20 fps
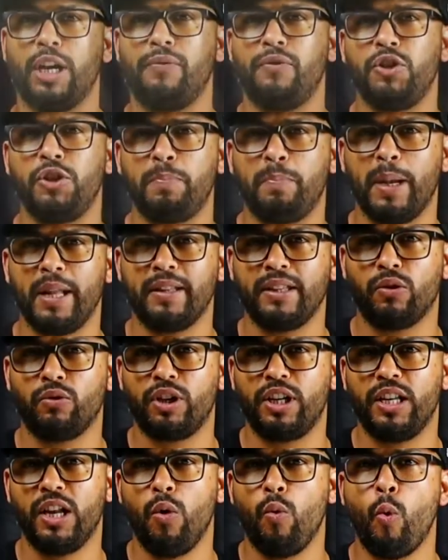de plantão que
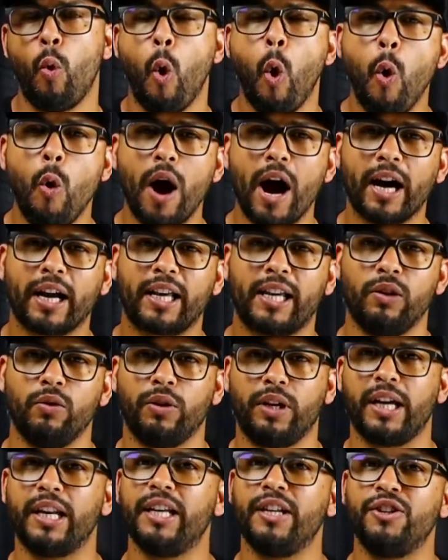não honra aquilo
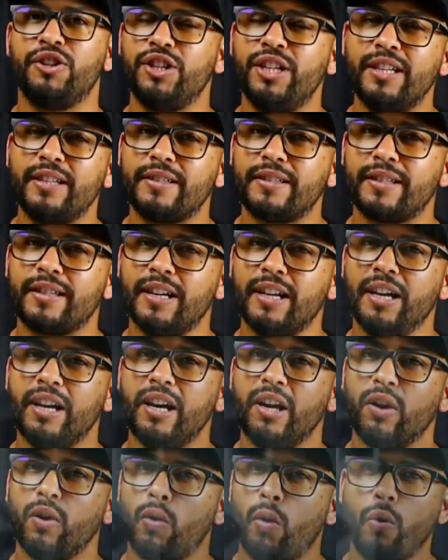que ele diz,
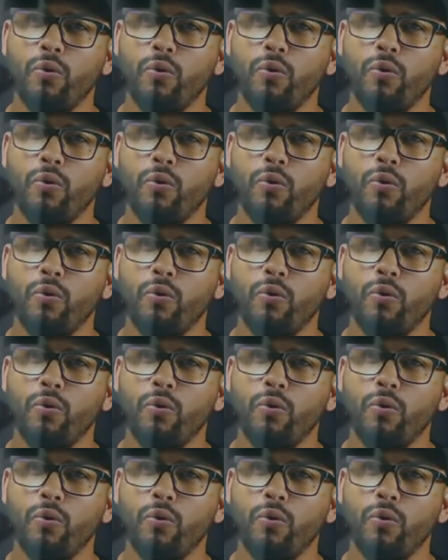com